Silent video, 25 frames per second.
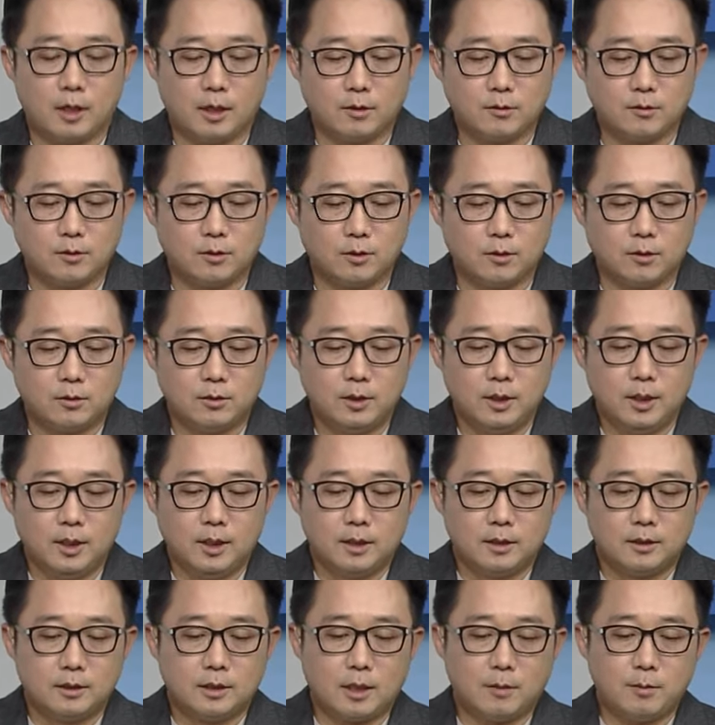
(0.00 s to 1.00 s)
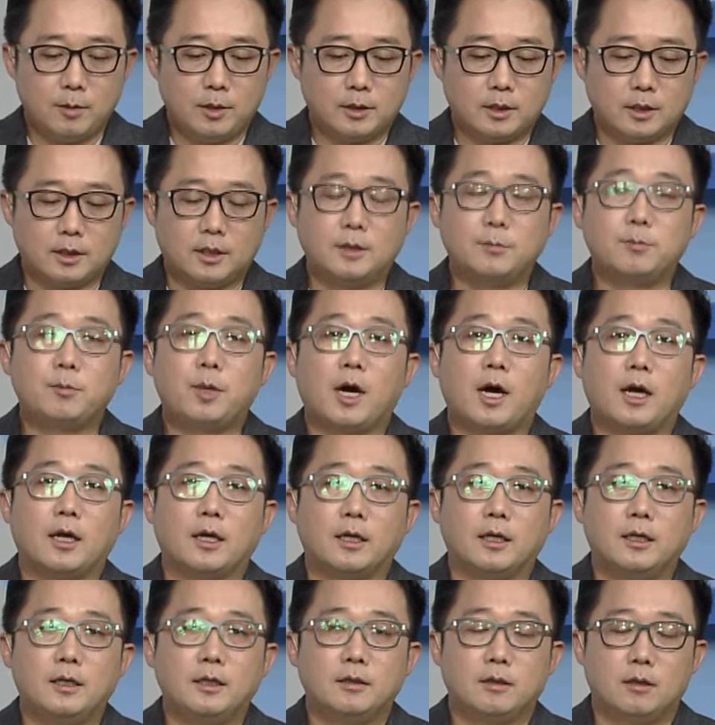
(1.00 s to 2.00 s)
했고요 그 다음에 이제
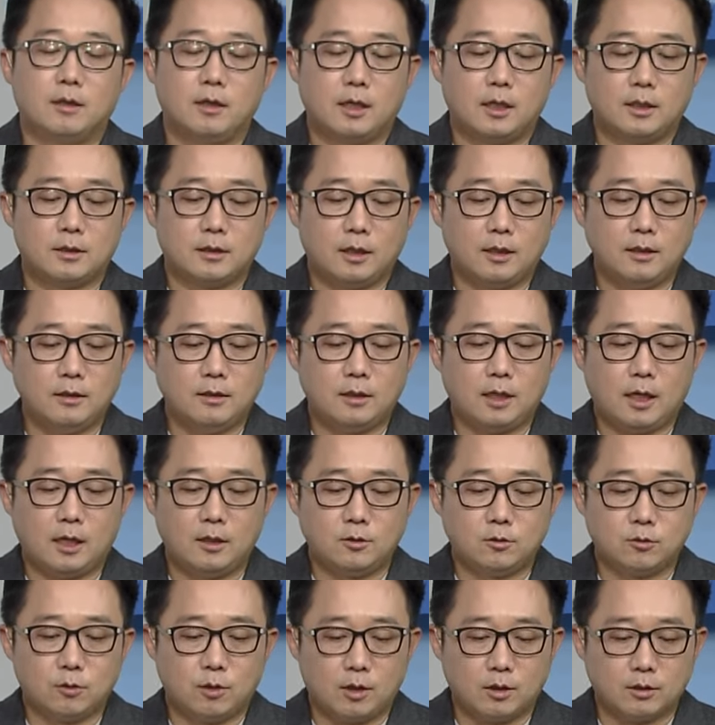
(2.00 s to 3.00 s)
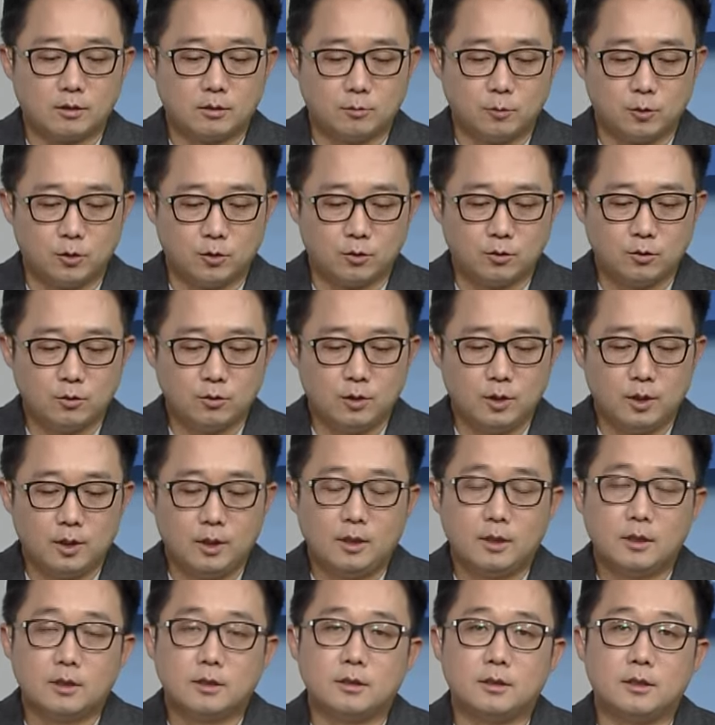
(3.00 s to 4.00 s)
디파이 허가된 탈중화 금융
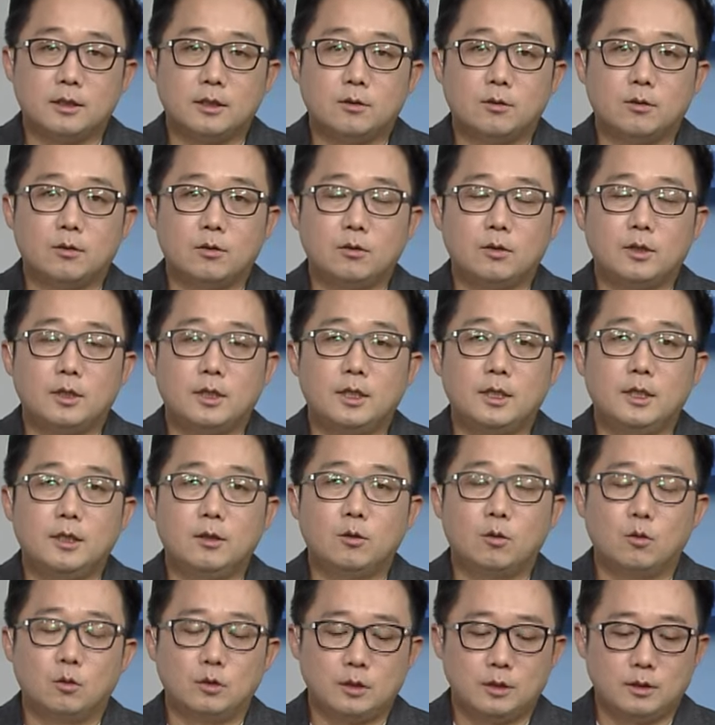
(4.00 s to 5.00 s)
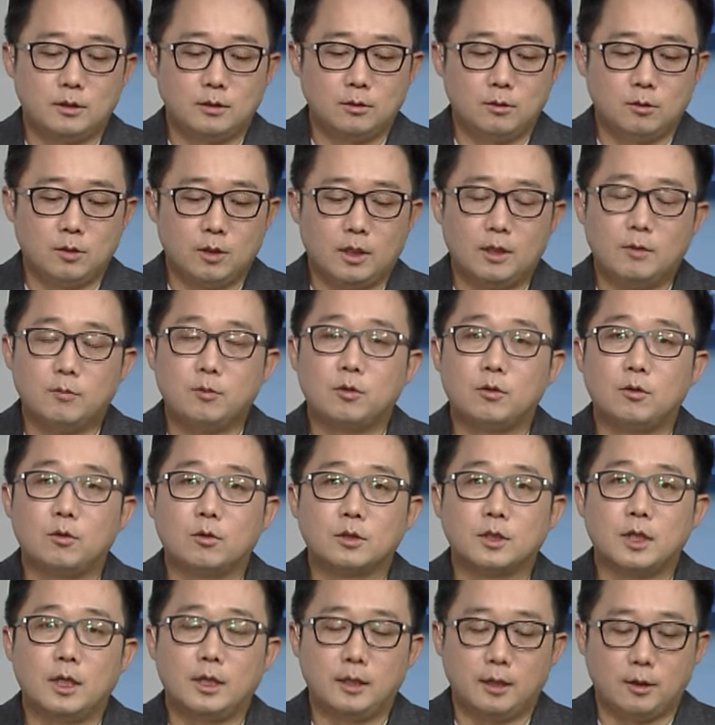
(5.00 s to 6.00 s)
그리고 인공지능과
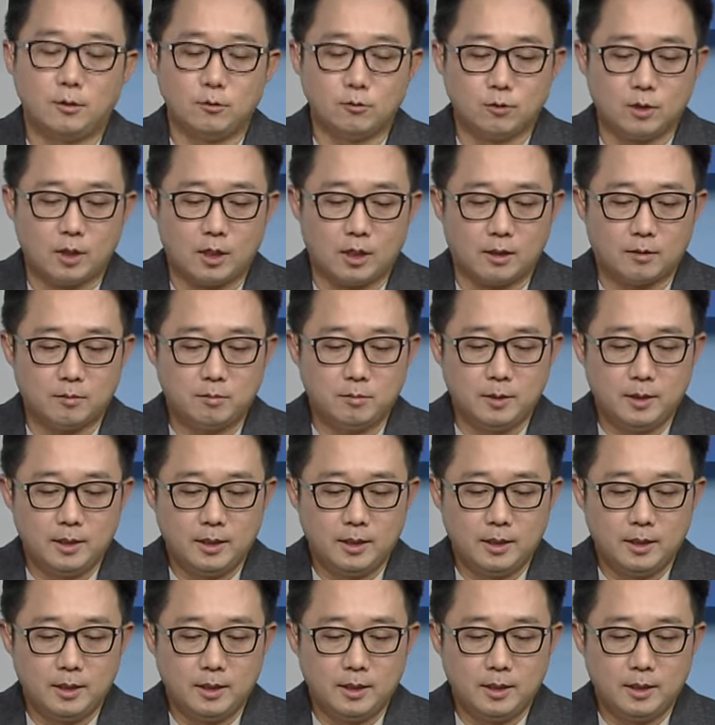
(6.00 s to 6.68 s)
블록체인의 융합